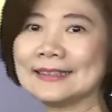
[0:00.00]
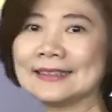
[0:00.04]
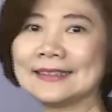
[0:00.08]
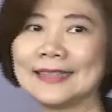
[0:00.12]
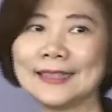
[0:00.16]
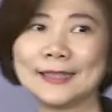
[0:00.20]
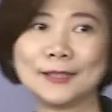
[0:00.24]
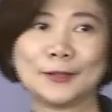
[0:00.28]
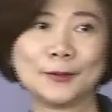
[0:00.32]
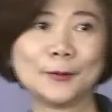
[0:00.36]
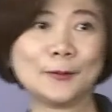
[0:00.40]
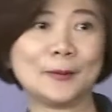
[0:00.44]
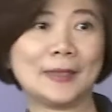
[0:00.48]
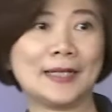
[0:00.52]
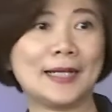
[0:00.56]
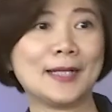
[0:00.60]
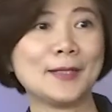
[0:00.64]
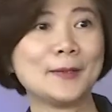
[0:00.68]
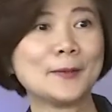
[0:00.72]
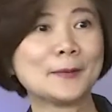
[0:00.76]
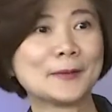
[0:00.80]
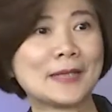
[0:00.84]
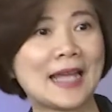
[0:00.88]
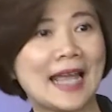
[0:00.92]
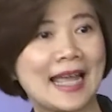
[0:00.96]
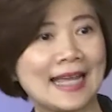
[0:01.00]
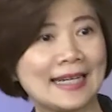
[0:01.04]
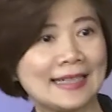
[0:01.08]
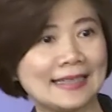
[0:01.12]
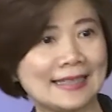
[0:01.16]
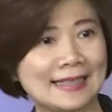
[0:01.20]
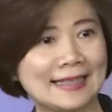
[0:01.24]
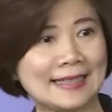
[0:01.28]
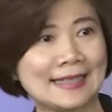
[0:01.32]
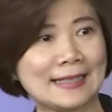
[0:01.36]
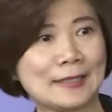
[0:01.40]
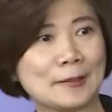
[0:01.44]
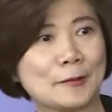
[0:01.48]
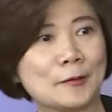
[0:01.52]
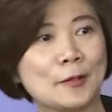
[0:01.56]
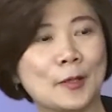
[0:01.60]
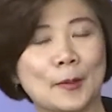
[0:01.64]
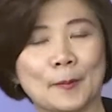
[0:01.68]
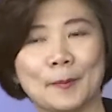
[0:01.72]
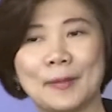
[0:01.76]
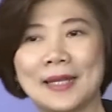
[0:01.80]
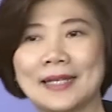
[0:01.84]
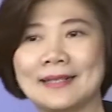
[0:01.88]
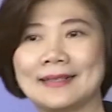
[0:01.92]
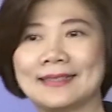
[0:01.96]
เชิญชวนให้ทุกท่านเนี่ย
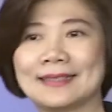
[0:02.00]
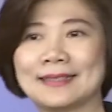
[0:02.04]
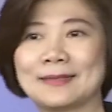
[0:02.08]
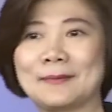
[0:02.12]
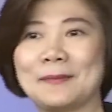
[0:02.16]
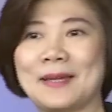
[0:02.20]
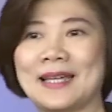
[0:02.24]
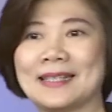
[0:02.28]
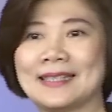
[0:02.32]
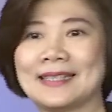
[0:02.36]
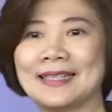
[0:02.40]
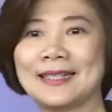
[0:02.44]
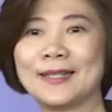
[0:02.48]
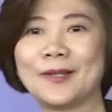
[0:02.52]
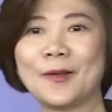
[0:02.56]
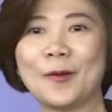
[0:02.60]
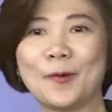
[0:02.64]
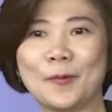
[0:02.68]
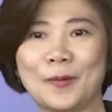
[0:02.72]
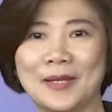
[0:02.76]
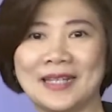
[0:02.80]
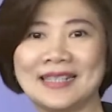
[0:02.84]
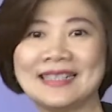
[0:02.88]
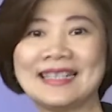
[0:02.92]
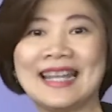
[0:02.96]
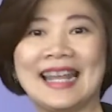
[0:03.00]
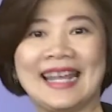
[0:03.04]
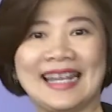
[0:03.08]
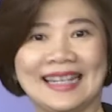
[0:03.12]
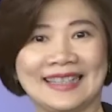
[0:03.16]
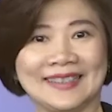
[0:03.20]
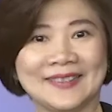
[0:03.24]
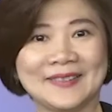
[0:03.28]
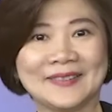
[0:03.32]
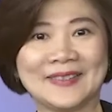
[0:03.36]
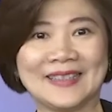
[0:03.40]
เป็นสมาชิก Open Tech